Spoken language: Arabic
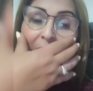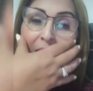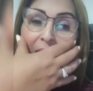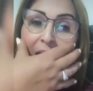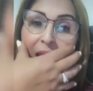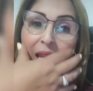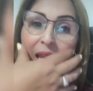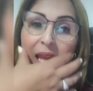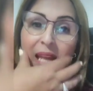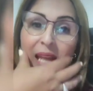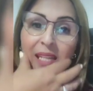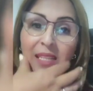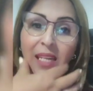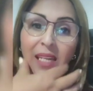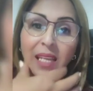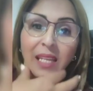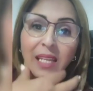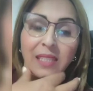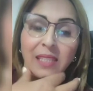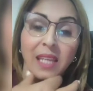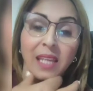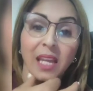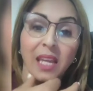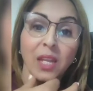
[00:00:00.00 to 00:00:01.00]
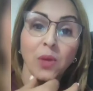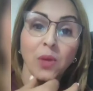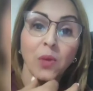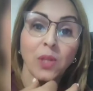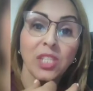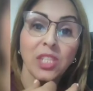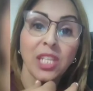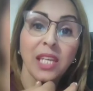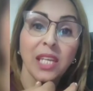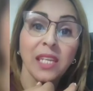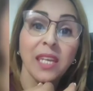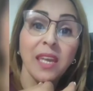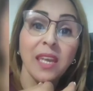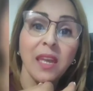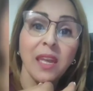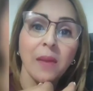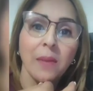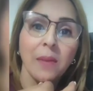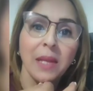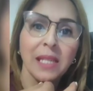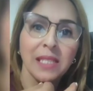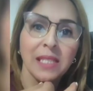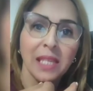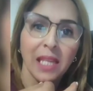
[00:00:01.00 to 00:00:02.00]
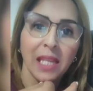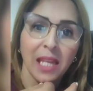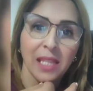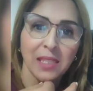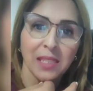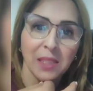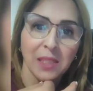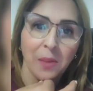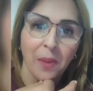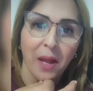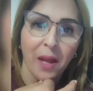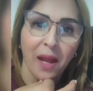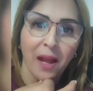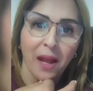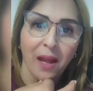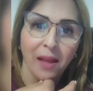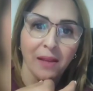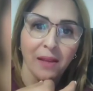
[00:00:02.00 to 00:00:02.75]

العضلة تاع الوجه كاملة تيخدمها